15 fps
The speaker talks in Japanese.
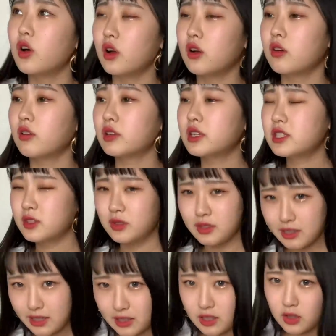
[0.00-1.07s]
私の苦
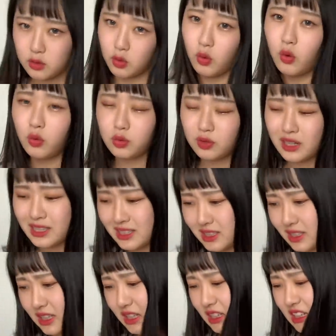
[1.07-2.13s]
手な豆腐らしい